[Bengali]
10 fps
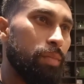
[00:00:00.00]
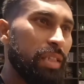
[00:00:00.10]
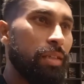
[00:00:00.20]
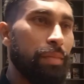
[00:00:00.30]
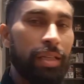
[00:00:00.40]

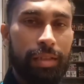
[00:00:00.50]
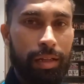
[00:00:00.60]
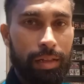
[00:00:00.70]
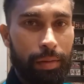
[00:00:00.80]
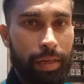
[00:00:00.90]
বেশি ম্যাচ
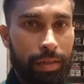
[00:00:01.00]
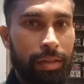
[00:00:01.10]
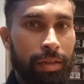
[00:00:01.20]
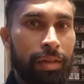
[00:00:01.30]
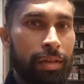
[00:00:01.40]
খেলতে
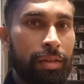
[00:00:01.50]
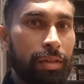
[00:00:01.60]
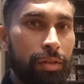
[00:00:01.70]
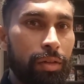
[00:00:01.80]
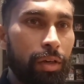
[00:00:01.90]
পারিনি
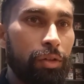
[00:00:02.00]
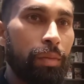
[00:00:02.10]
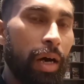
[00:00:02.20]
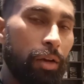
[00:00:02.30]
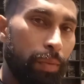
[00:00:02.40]
কিন্তু হয়তো
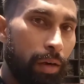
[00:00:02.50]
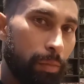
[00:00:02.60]
ভালো